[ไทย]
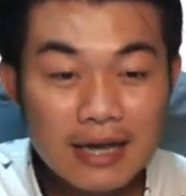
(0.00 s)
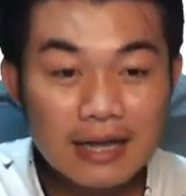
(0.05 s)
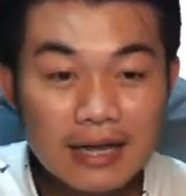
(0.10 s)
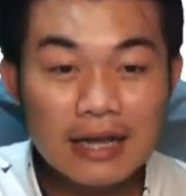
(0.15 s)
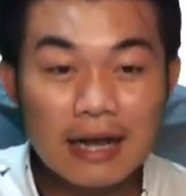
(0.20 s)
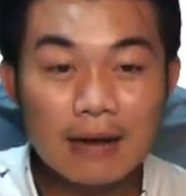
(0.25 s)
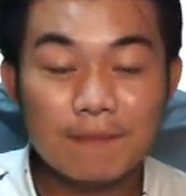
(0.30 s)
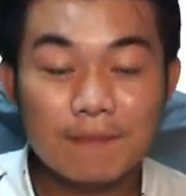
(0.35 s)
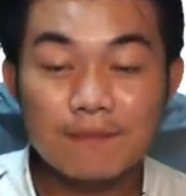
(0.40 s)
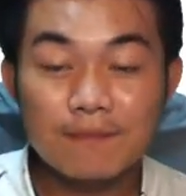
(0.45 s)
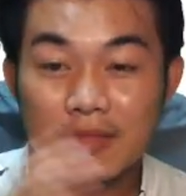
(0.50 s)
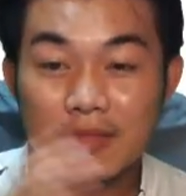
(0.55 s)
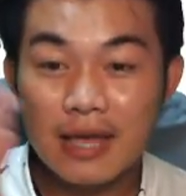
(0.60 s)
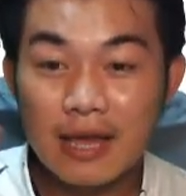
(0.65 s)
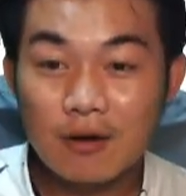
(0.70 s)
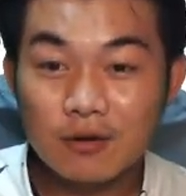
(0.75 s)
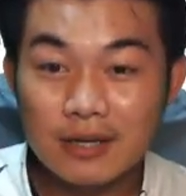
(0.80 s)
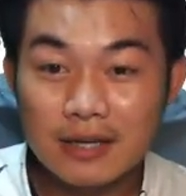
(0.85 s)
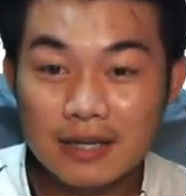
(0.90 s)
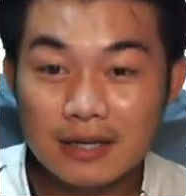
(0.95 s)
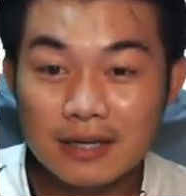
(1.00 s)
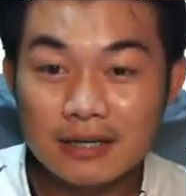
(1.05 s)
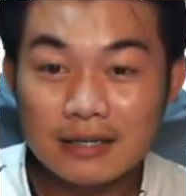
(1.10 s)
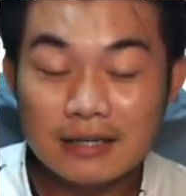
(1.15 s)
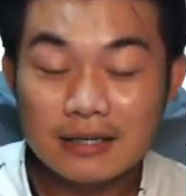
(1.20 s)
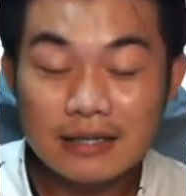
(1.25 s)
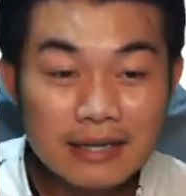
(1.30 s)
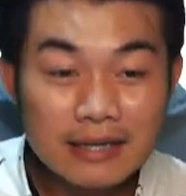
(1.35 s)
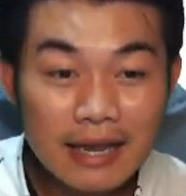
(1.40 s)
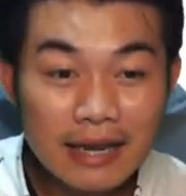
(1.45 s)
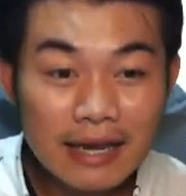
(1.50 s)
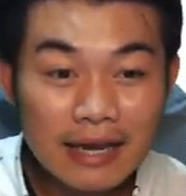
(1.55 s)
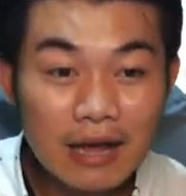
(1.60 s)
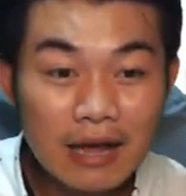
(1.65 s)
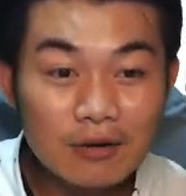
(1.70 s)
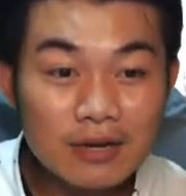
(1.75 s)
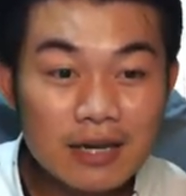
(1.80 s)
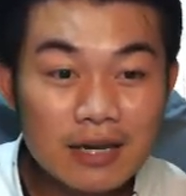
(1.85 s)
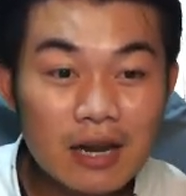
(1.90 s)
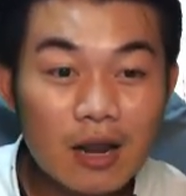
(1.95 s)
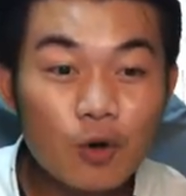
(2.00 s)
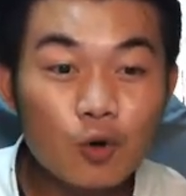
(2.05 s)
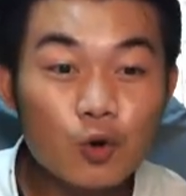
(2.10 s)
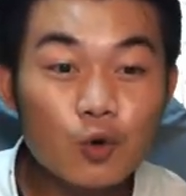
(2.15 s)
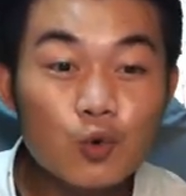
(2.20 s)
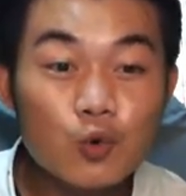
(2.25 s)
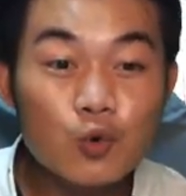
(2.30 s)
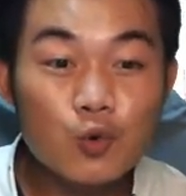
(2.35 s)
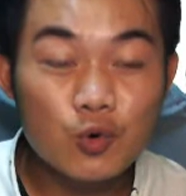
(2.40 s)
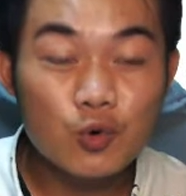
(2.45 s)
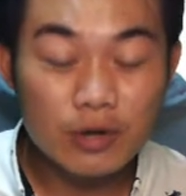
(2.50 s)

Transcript: กับแนวดิ่งหรือในแนวที่เรารู้